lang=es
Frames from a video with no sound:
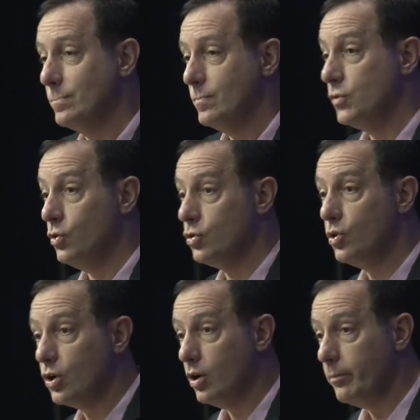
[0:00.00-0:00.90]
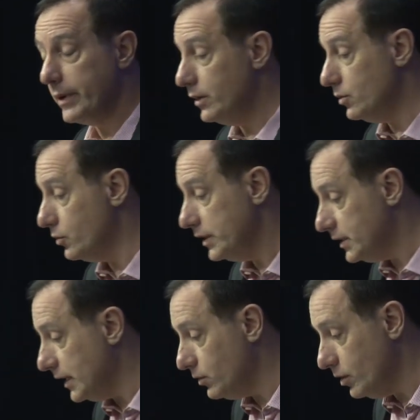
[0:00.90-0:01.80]
No, no lo comprendo, no
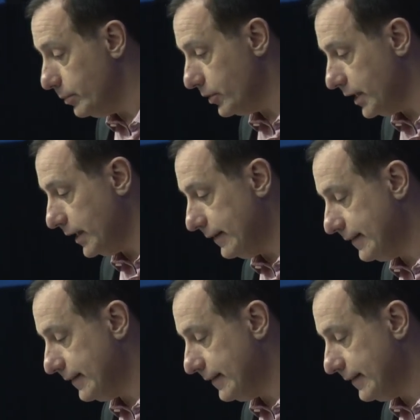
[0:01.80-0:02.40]
entiendo el por qué.